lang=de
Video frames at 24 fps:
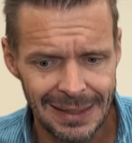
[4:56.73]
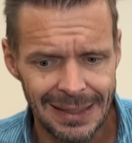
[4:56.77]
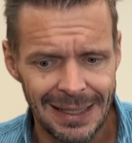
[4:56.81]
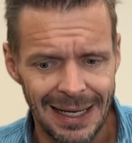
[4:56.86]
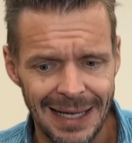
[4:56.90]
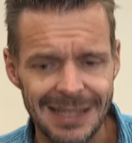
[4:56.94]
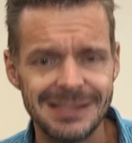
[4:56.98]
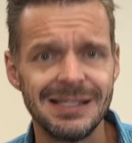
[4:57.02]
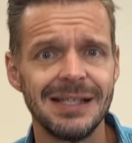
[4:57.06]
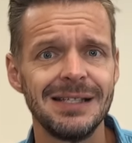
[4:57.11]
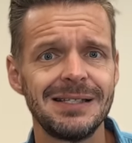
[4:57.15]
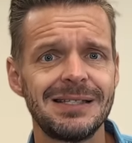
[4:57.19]

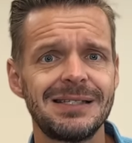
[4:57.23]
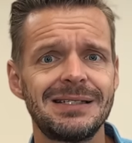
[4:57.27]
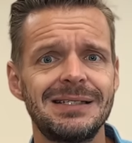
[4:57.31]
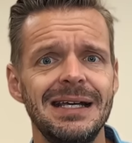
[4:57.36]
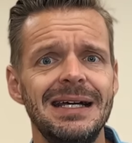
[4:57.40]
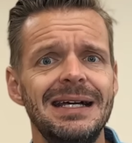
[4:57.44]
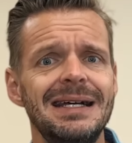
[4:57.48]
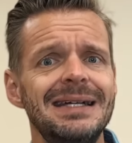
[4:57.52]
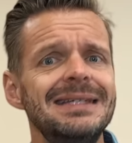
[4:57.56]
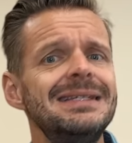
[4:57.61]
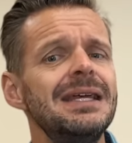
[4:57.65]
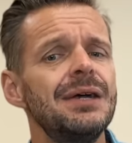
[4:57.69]
Es ist
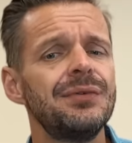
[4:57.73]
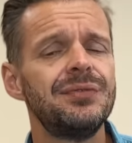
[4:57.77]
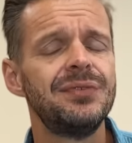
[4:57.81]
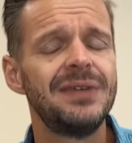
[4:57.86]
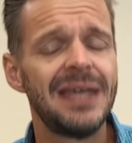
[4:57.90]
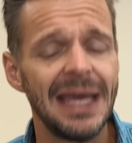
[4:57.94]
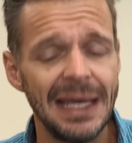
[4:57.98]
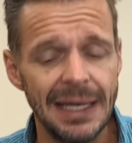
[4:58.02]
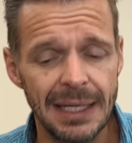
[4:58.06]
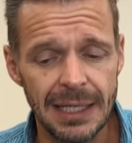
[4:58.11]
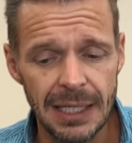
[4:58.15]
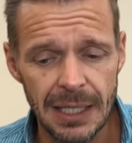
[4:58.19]

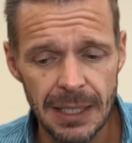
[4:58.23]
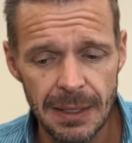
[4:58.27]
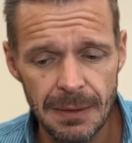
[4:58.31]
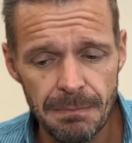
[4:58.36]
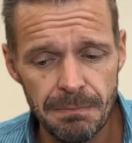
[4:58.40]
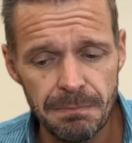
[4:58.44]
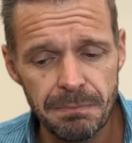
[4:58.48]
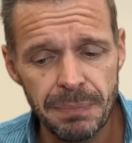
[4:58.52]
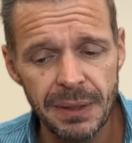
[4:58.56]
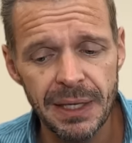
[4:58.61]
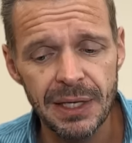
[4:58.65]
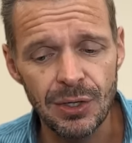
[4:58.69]
Jewgeni
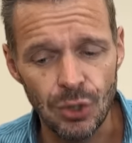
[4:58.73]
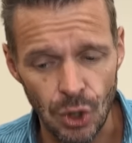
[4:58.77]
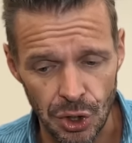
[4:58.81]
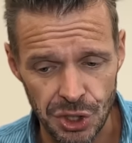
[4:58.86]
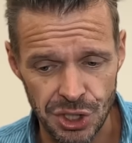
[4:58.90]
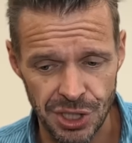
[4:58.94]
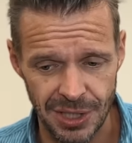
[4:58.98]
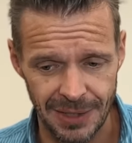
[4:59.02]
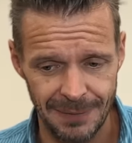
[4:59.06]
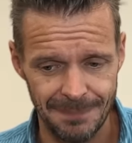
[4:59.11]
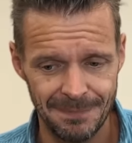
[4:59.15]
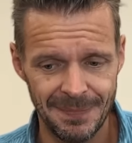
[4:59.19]

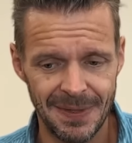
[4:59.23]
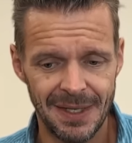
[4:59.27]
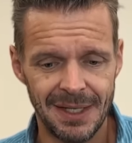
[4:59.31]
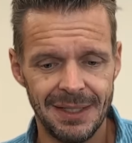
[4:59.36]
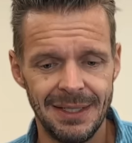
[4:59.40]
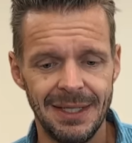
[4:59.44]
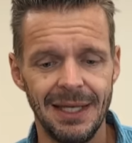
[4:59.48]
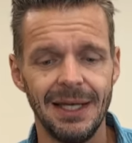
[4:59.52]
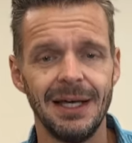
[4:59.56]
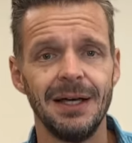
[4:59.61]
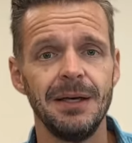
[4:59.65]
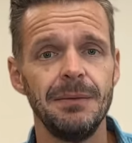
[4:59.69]
Prigoschin,
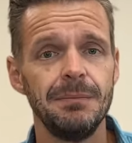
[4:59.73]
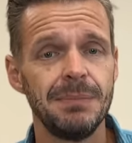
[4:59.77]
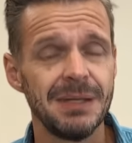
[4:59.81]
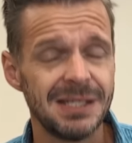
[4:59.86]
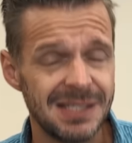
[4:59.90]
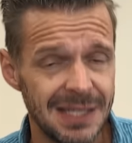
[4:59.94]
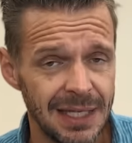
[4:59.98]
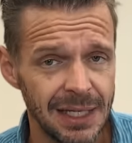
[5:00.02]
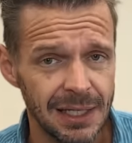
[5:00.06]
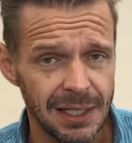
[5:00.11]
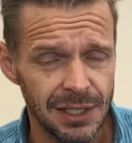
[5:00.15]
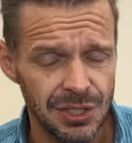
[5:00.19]
der
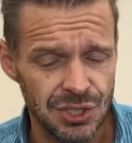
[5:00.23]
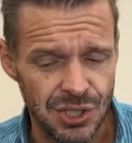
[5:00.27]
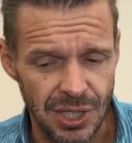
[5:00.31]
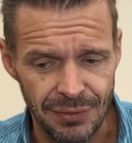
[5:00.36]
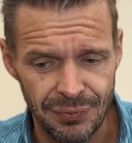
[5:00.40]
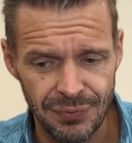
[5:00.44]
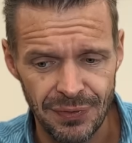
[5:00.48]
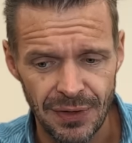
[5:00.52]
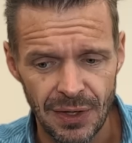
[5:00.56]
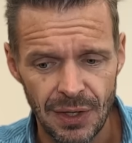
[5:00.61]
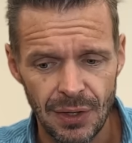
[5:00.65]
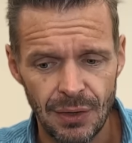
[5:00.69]
bisherige
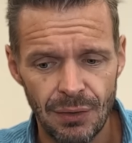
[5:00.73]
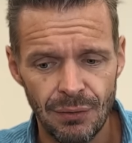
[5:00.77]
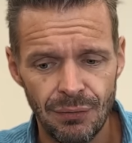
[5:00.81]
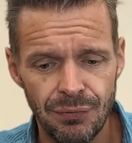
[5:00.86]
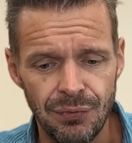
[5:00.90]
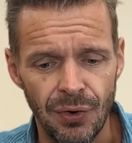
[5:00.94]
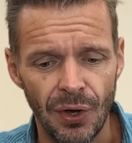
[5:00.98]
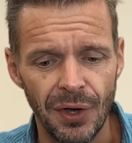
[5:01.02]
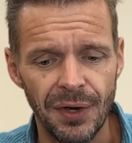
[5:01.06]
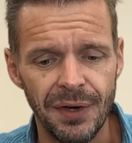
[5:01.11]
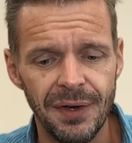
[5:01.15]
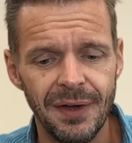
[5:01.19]
Chef
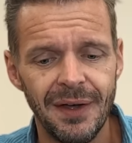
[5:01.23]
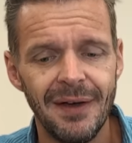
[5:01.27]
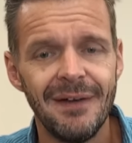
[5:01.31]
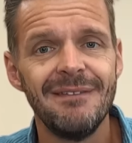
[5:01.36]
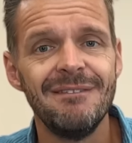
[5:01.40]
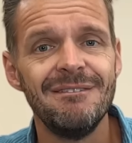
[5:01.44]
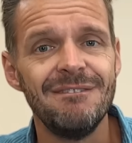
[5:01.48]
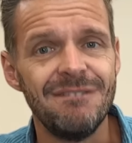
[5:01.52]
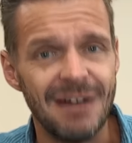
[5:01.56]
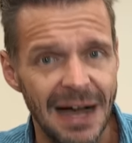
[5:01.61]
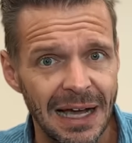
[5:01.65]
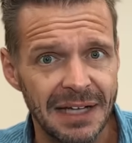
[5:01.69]
von
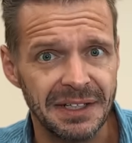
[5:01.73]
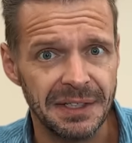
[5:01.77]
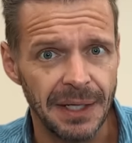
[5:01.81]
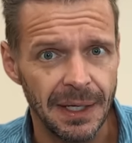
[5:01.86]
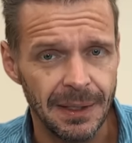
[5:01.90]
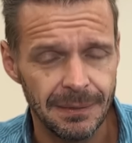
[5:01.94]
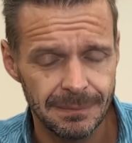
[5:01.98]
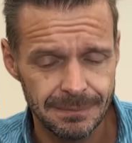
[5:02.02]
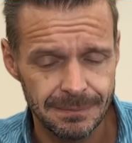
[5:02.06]
Wagner.